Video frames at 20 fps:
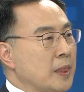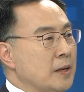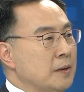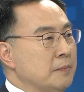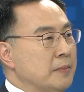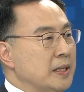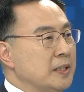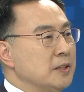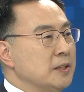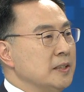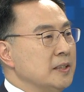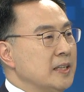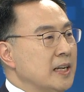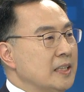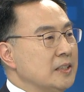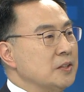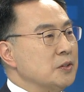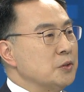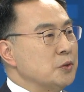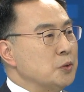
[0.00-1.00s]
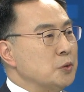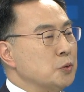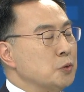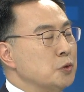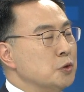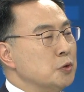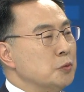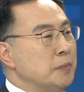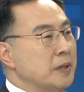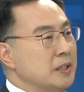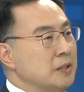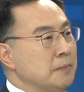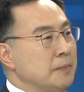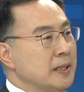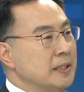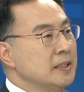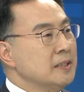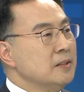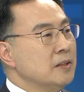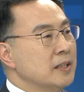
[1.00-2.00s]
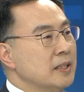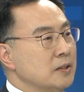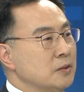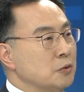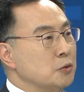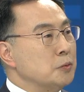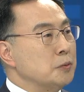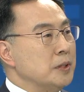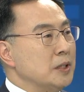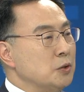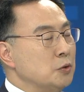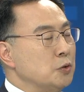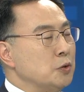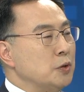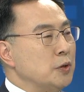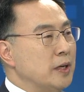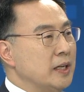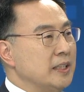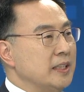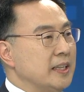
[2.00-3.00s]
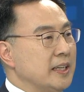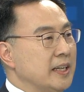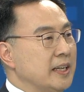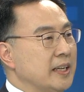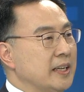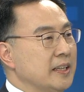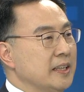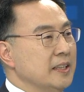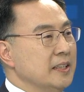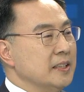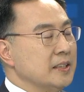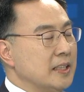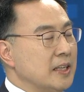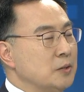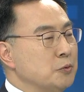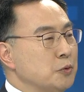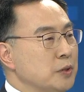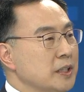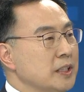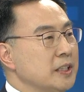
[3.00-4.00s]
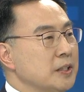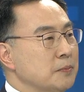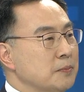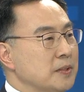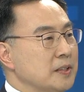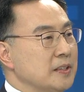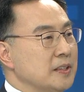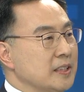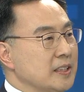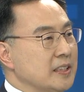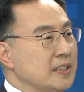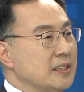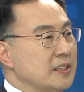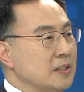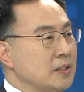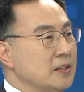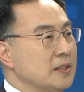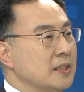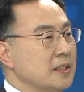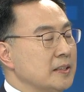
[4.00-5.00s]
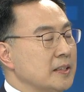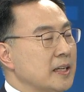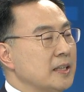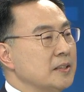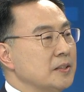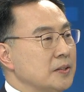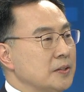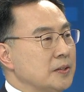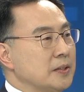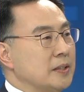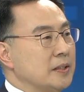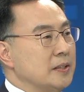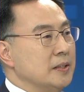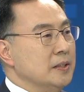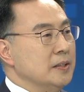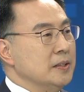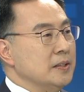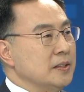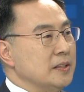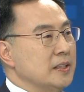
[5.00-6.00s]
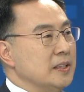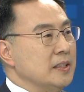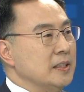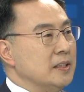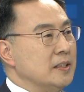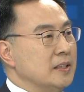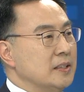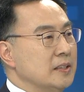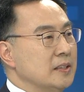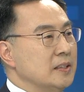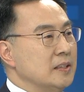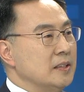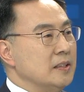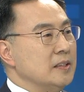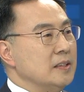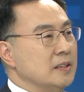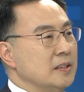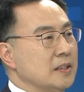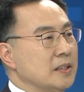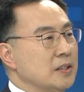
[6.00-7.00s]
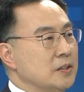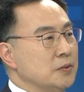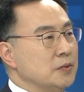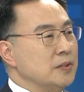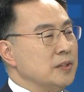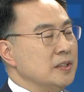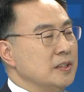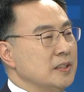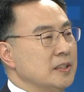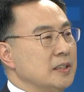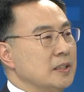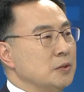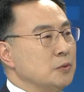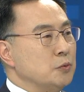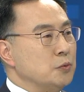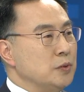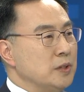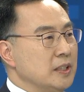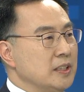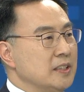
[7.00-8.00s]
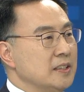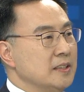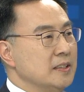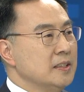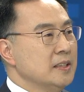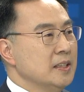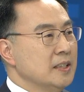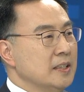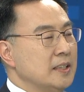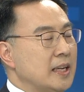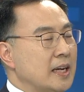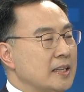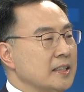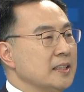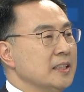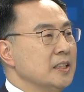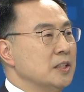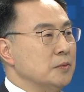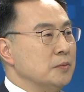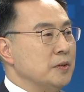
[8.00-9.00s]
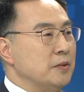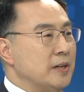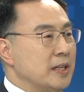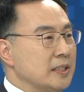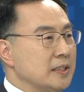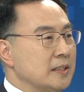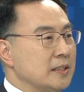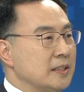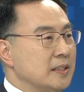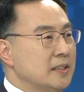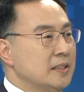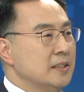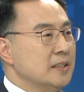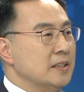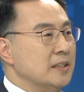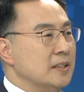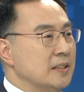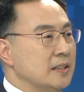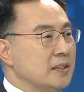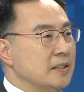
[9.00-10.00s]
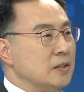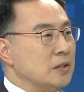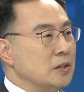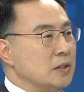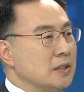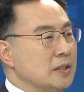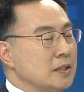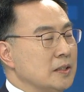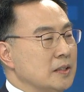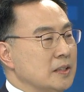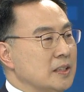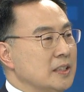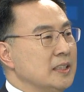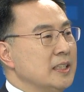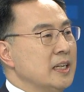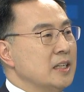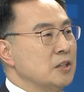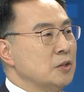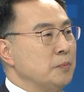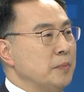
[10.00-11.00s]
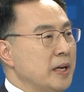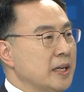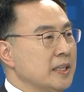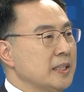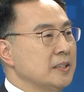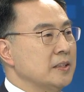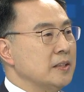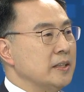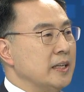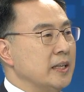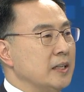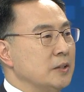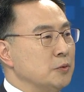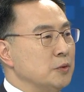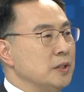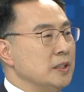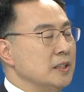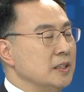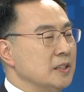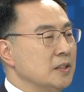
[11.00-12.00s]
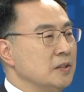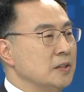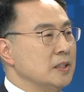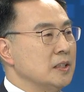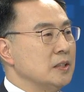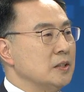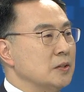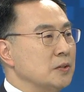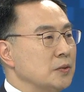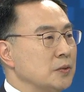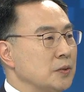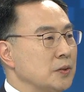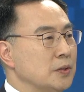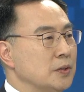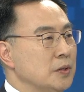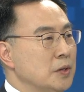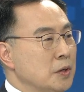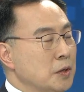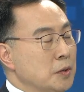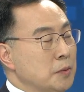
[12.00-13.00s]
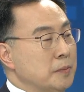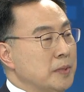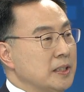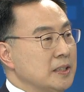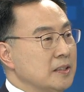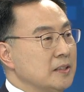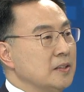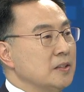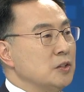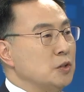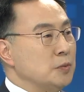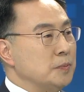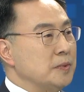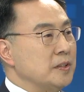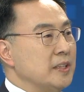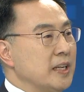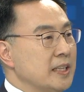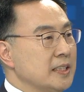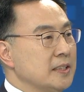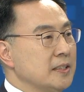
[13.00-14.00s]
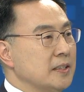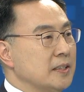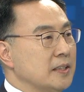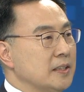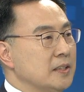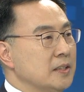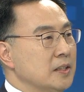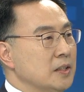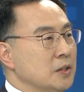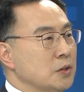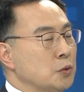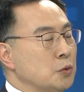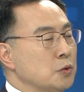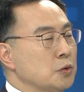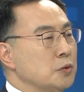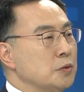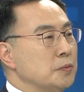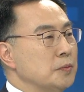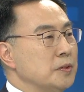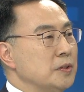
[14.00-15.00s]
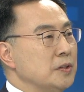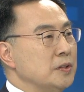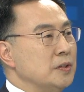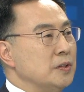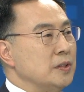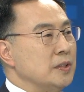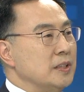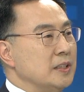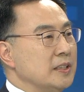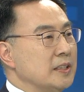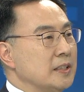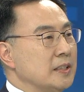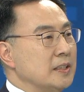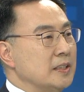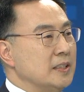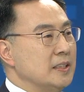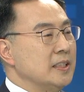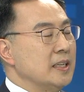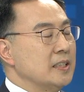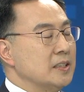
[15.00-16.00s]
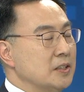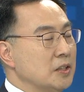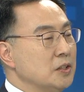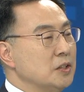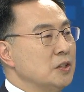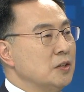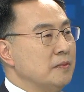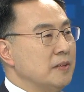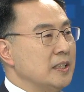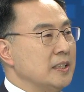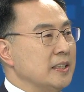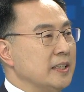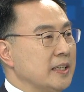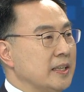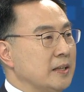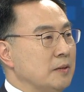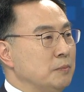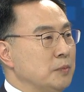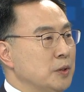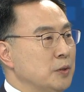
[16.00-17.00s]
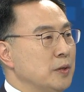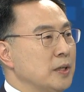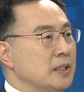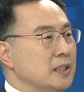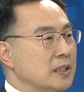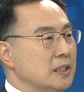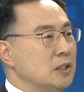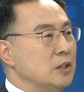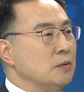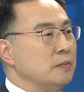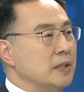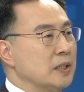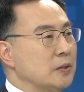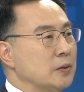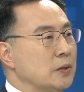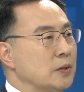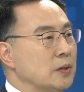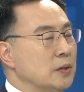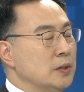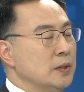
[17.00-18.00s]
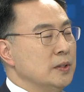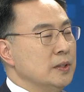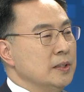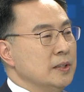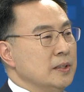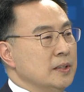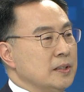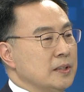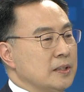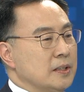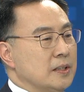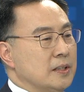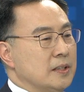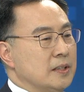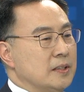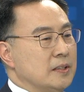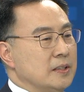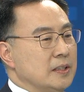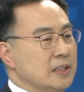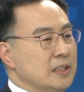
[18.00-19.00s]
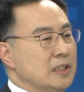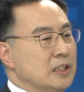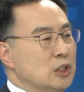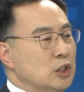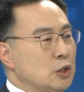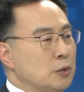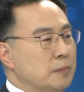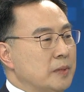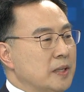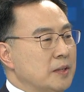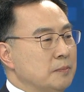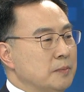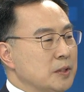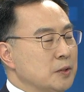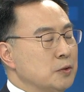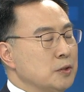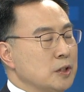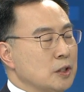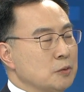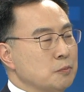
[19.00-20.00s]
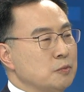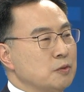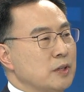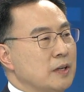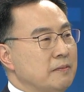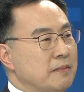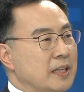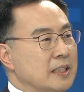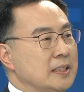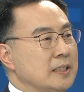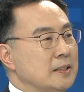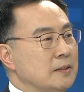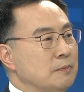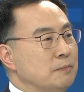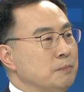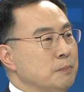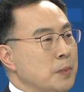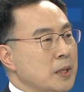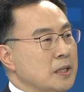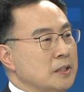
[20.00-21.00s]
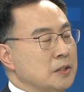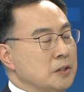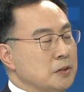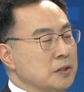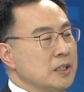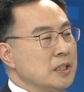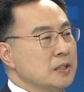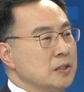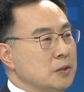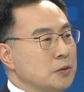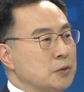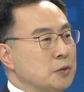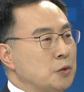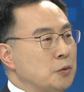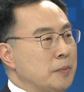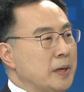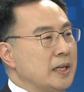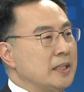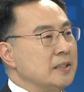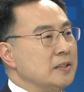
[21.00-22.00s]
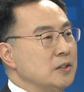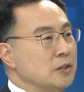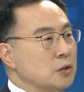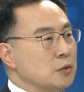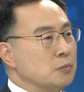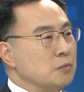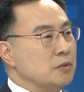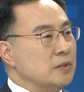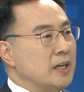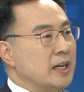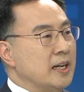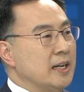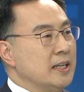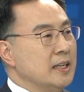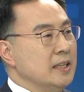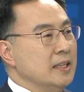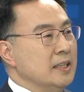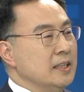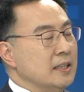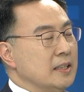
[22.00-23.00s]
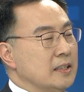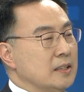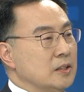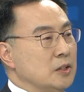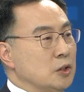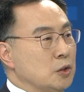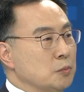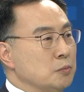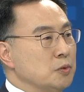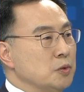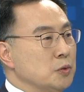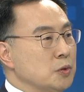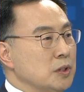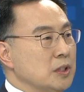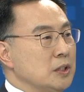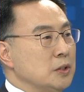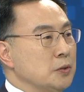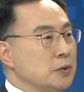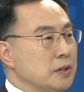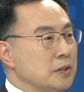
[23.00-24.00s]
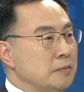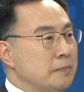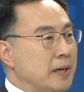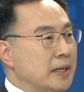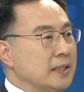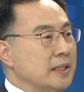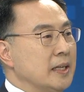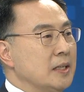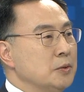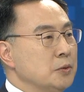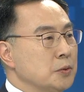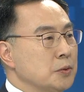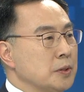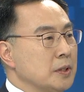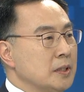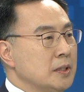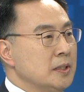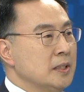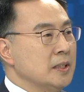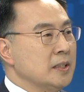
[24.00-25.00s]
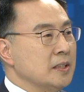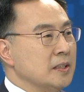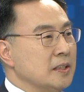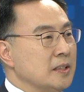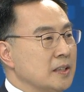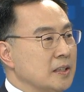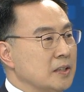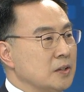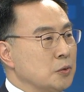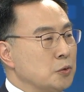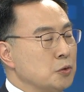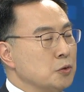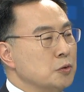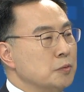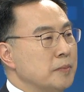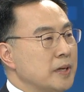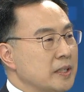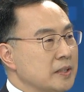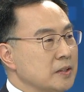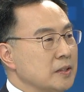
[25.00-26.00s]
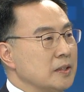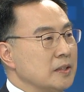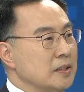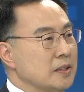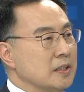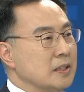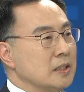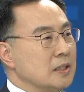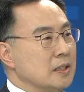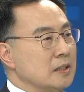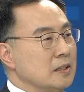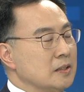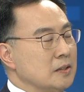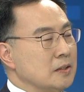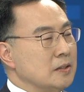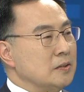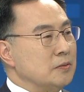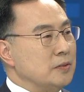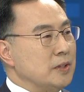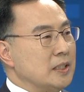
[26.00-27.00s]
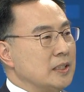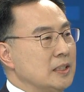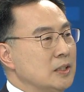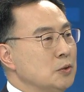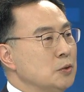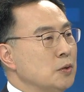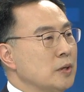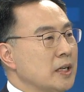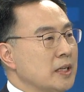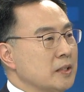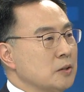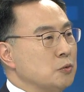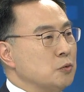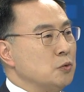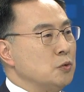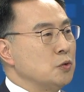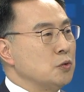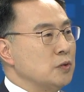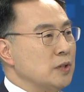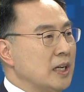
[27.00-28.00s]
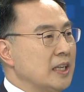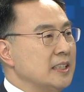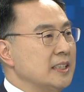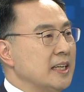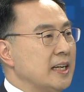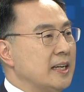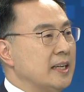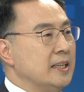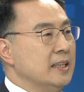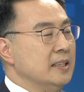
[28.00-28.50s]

배터리를 안정적으로 공급받을 파트너가 누구보다 중요한데 다 우리 기업들을 이제 선택을 한 거죠. 예. 이제 이런 경우는 이제 우리는 다른 기업이 와서 어, 그 시장을 뺏기 전에 우리는 선제적으로 파트너십을 해서 공급을 이제 시장을 선점하는 게 필요한 시점이고 어, 이 시점에 미국 정부가 마침 정책적으로 바이든 정부가 어, 정부도 지원을 많이 해줘서 어, 공급망을 어, 우리가 신속하게 구축을 하자